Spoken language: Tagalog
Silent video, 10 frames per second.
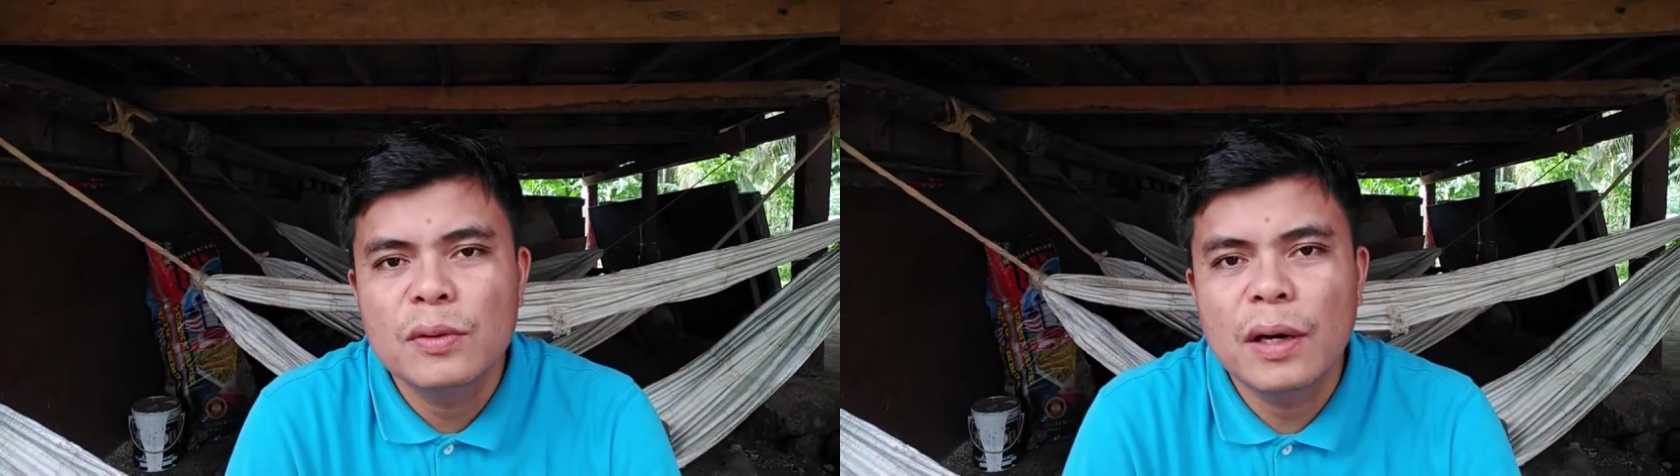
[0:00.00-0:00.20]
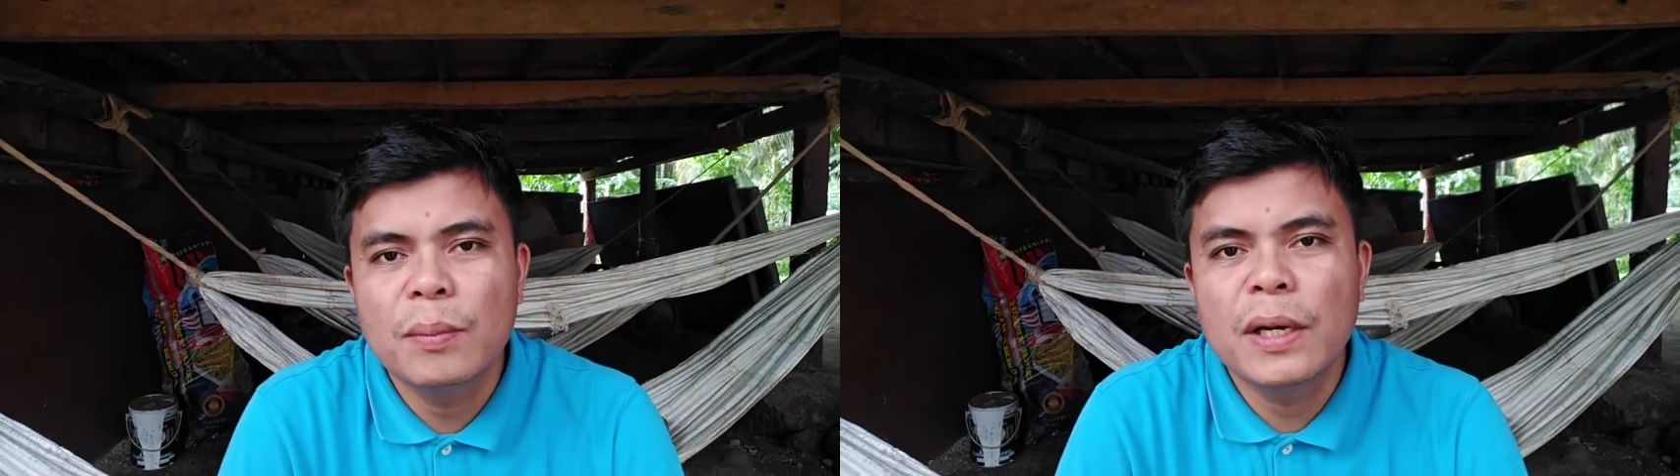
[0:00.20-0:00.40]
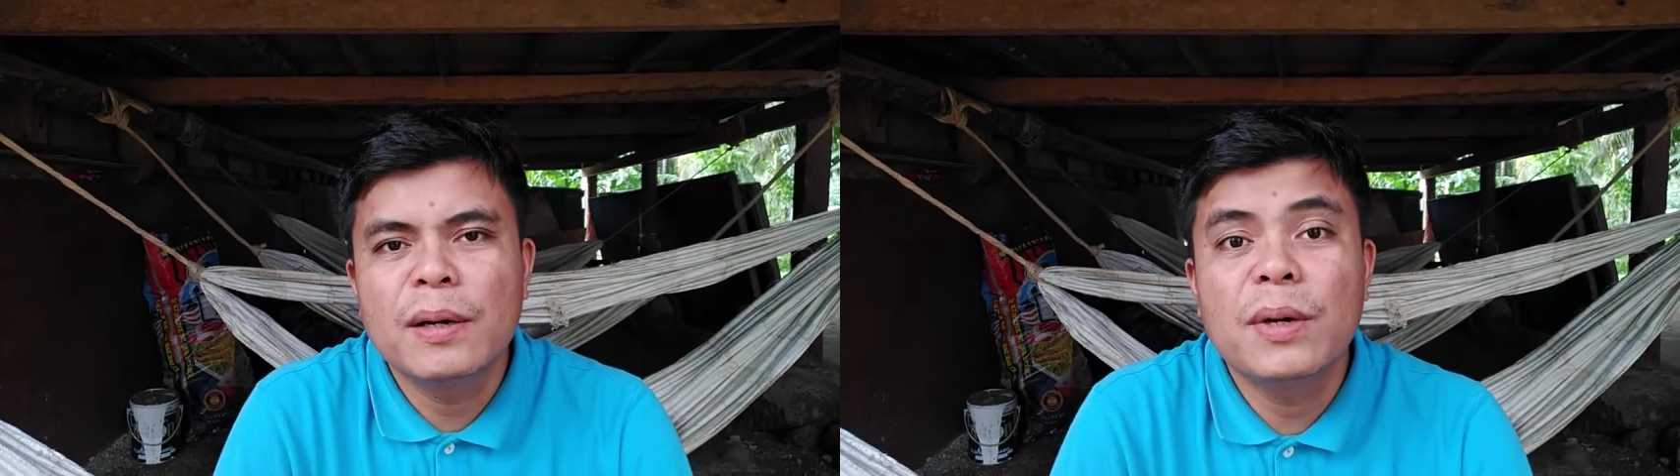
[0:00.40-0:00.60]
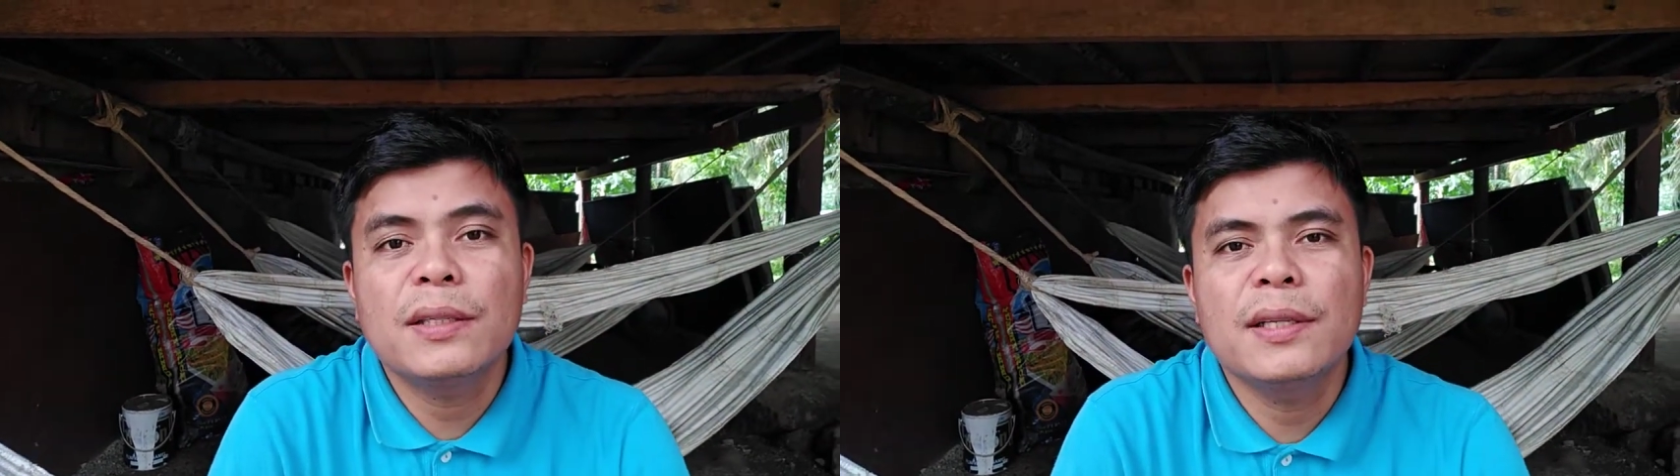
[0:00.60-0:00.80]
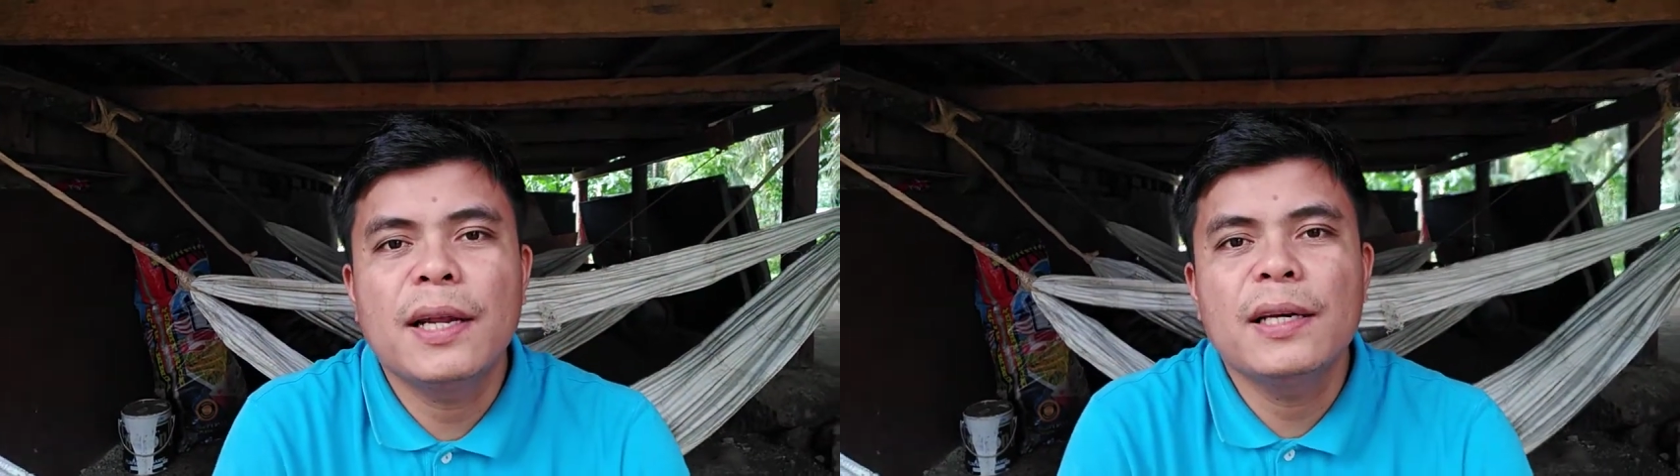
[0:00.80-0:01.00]
apa na
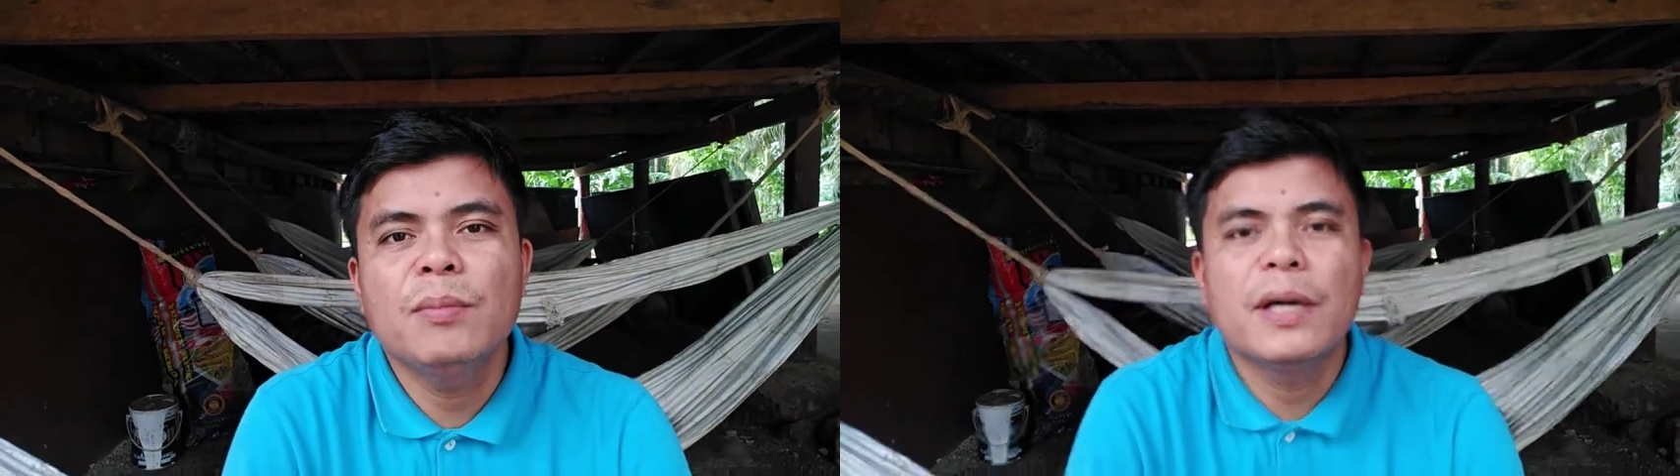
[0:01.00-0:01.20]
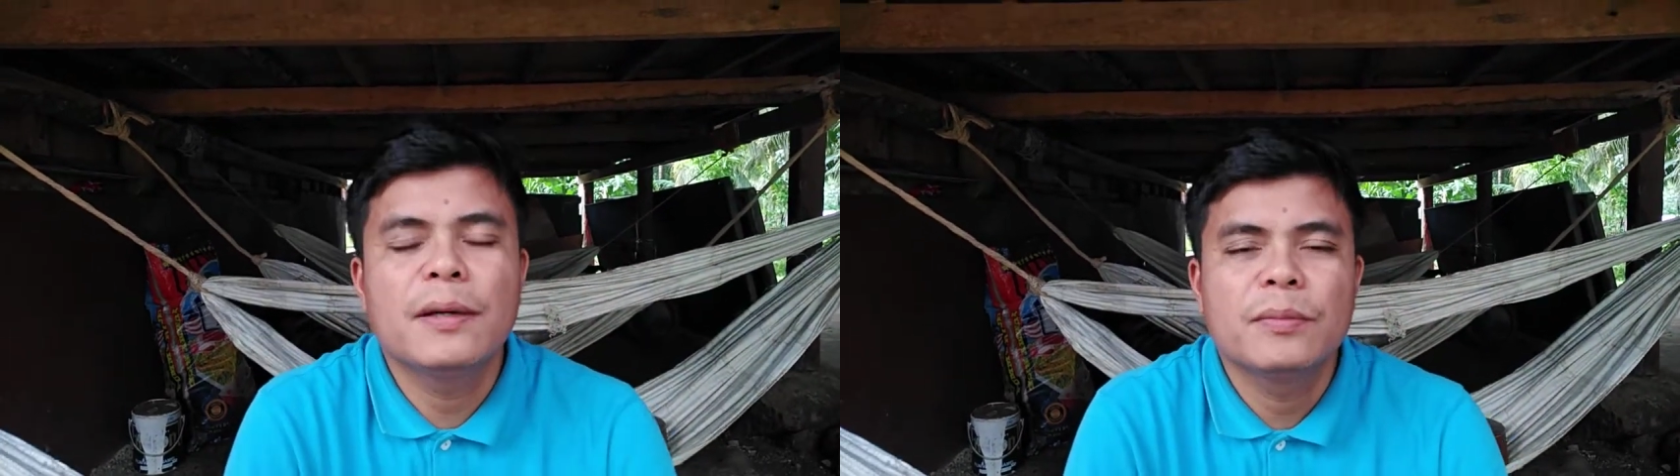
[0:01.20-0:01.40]
backslide ba